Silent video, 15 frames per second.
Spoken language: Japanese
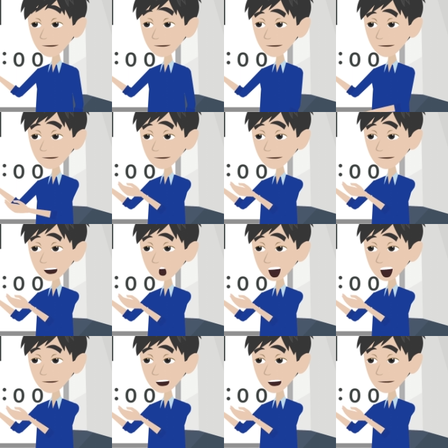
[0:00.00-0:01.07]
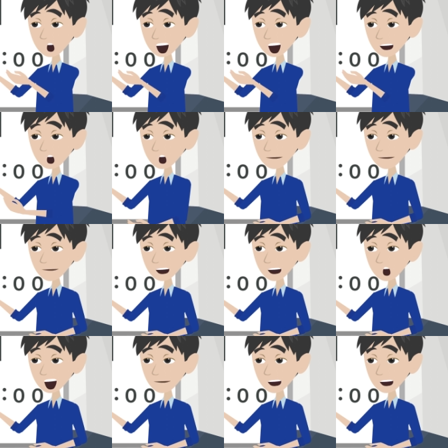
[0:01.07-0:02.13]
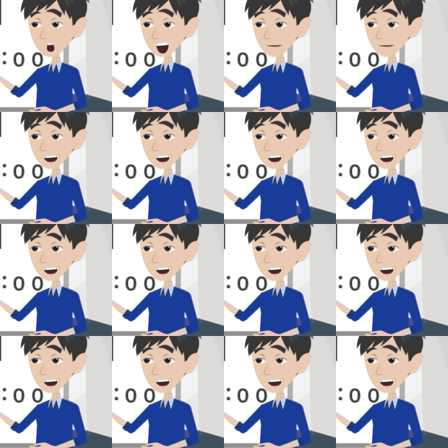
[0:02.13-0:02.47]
ら16時みたいにしたのね。